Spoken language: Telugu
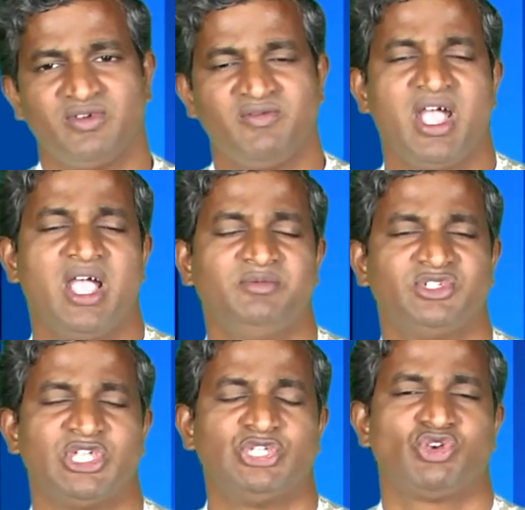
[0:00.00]
వివాహం
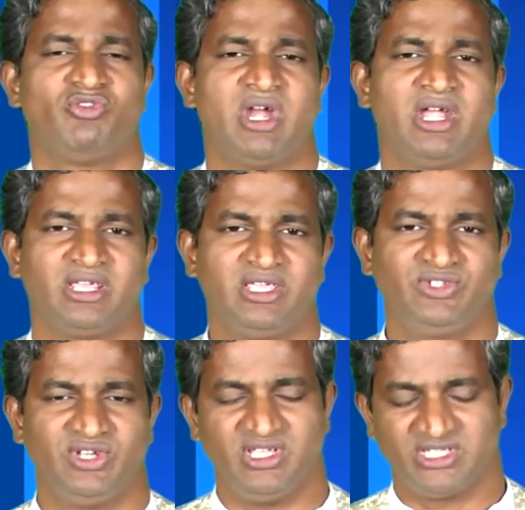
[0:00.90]
చేసుకోవడానికి
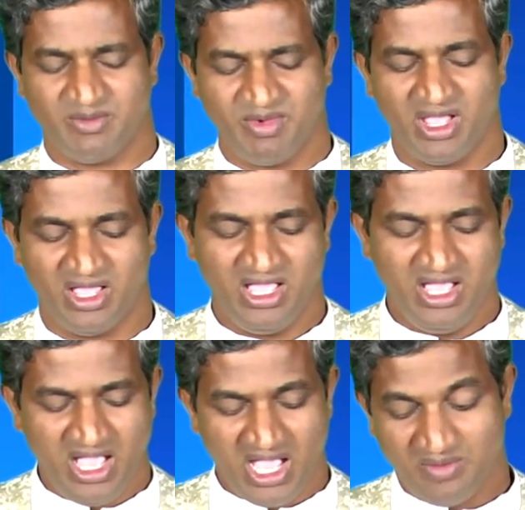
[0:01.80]
శ్రీసభ
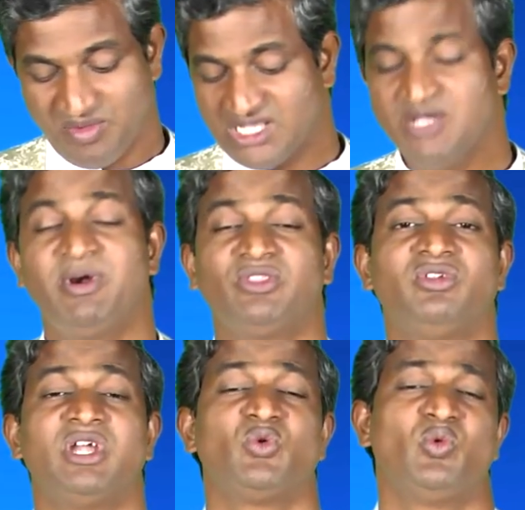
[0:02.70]
ఆ
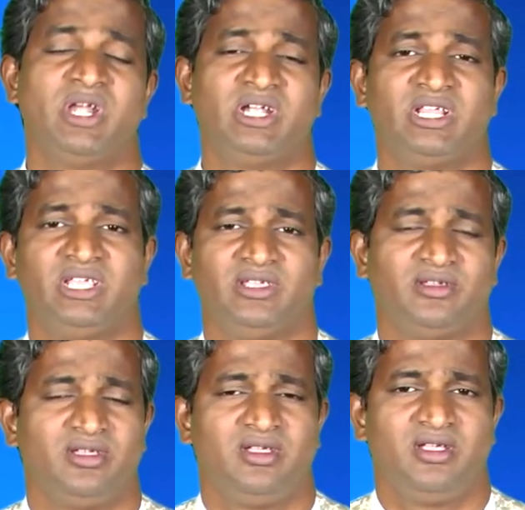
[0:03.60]
బాధపడుతున్నటువంటి
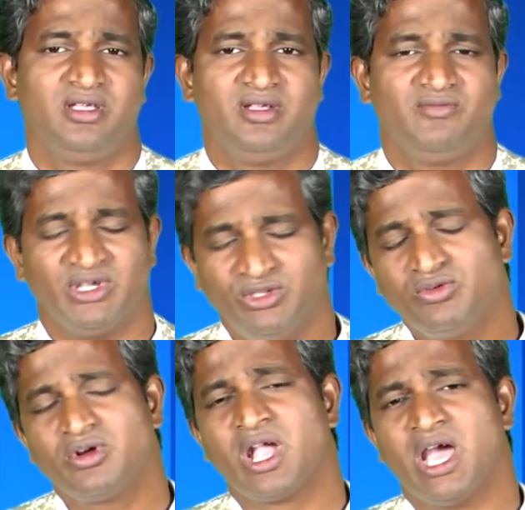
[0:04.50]

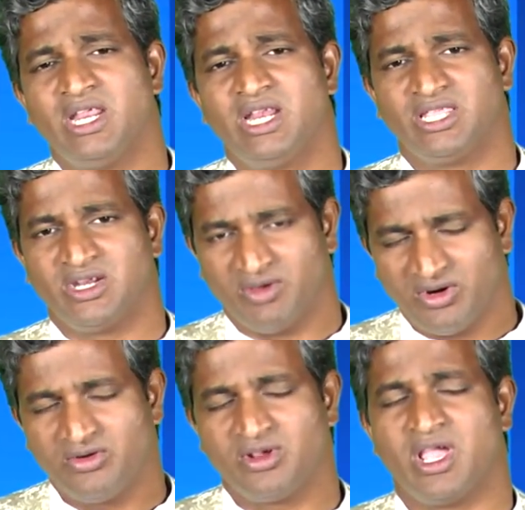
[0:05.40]
వధువుకు కానీ లేదంటే
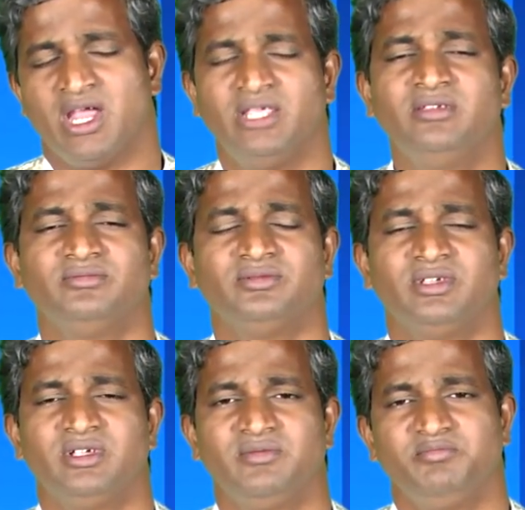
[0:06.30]
వరుడికి కానీ
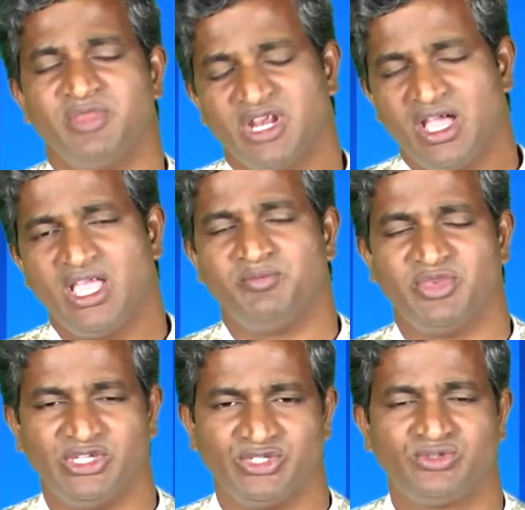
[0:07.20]

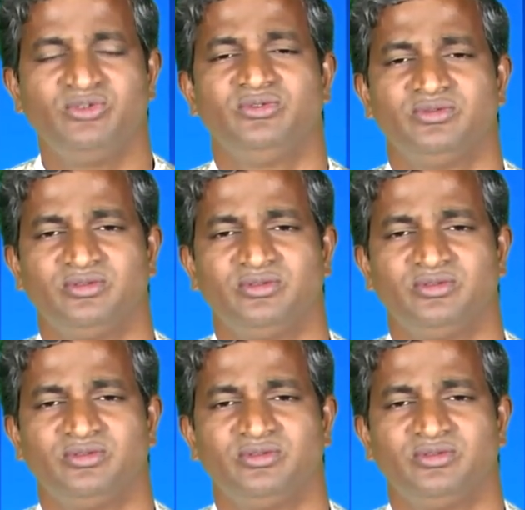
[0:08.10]
మినహాయింపు ఇస్తూ